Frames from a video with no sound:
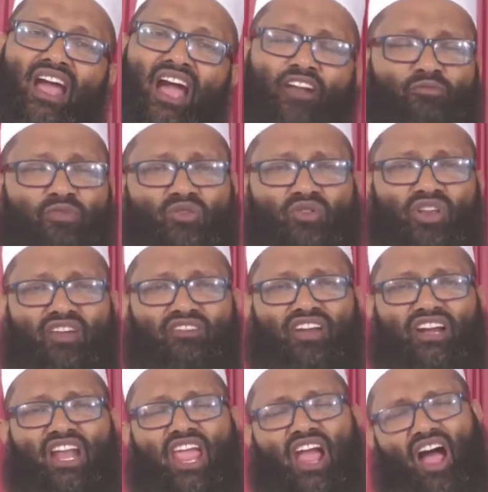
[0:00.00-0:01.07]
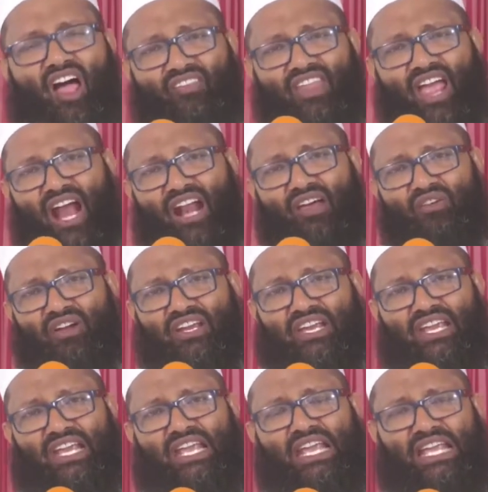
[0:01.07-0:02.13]
அன்புக்குரியவர்களே அந்த
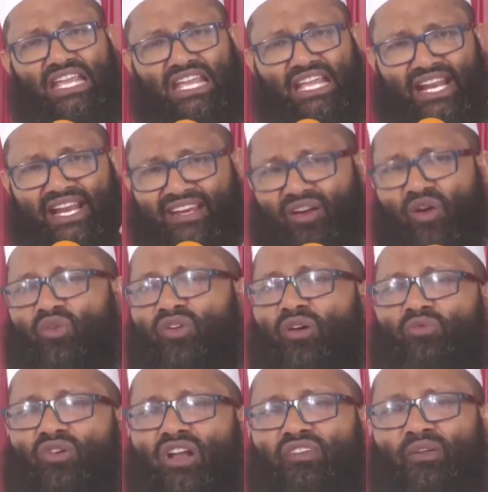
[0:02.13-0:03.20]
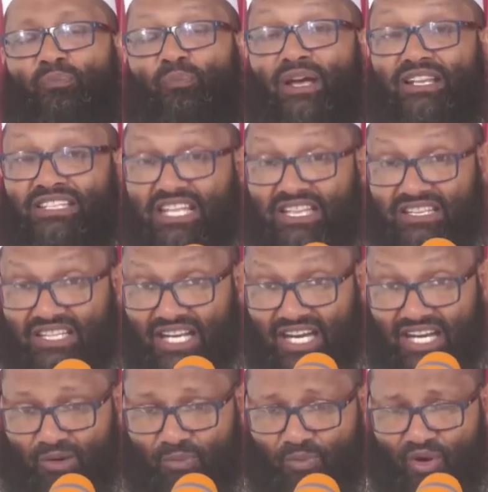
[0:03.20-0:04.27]
அளவுக்கு இரக்க குணம் உள்ளவர்
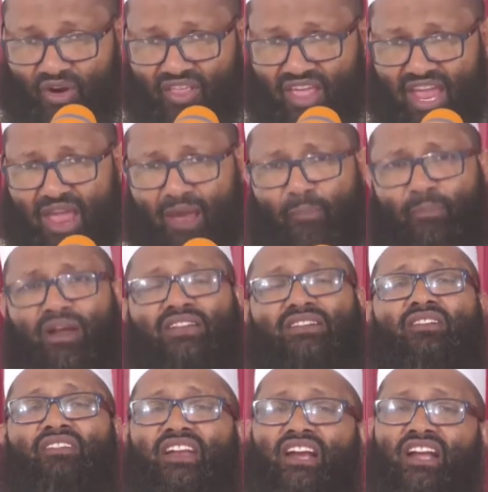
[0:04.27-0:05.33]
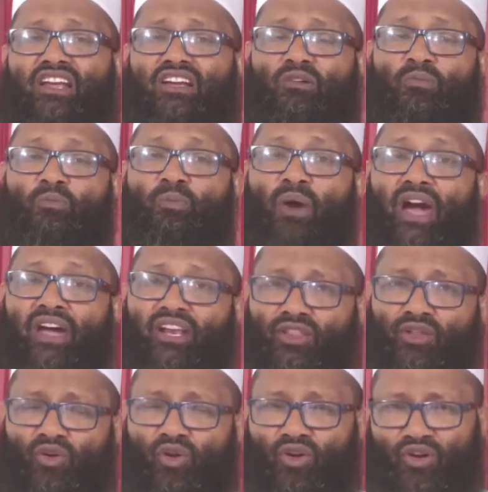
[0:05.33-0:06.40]
பசித்திருக்கும் போதே மற்றவர்களுக்கும்
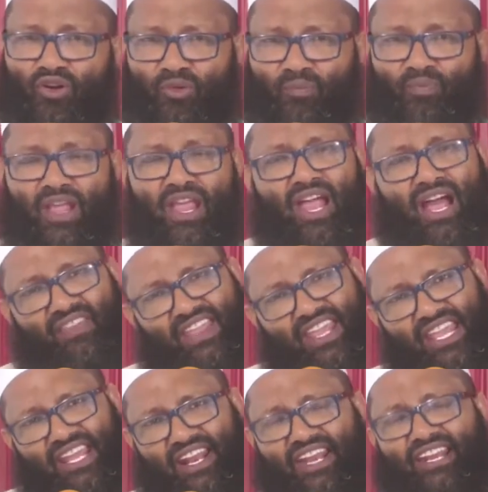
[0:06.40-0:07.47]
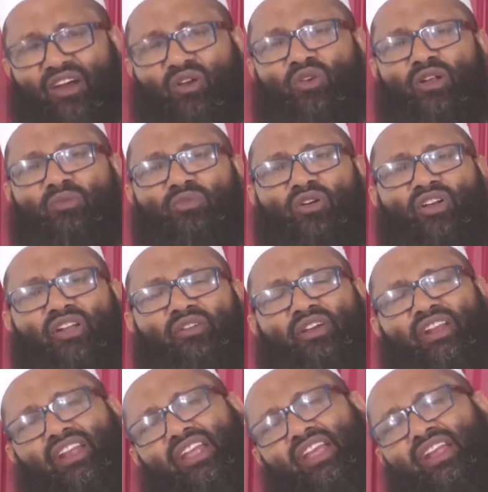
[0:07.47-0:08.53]
பகிர்ந்து கொடுக்கும் அந்த இரக்க குணம்
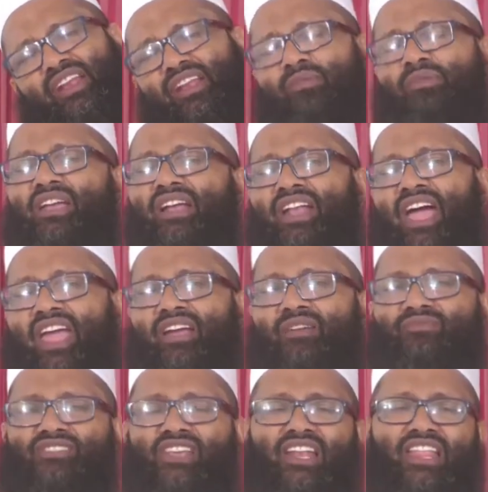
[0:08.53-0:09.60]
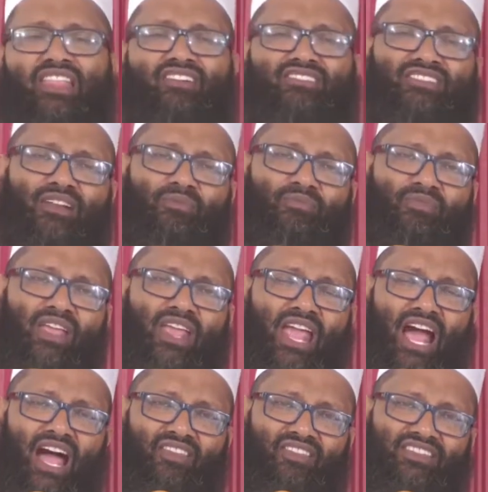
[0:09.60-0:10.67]
கொண்டவர் நபிகள் நாயகம் சல்லல்லால் சலம்
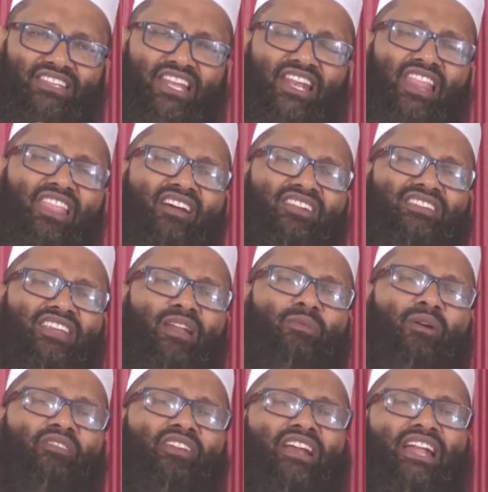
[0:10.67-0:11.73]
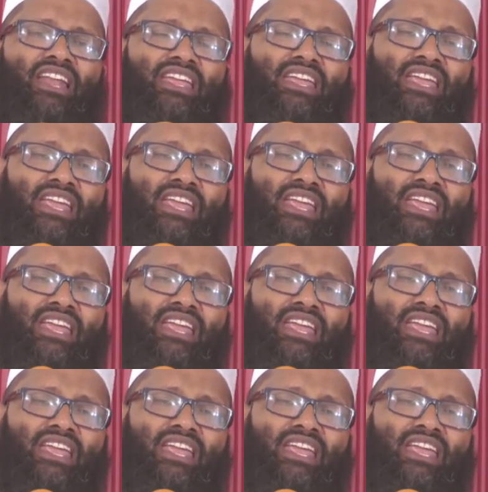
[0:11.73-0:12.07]
அந்த சல்லல்லால் சலம் அவர்களை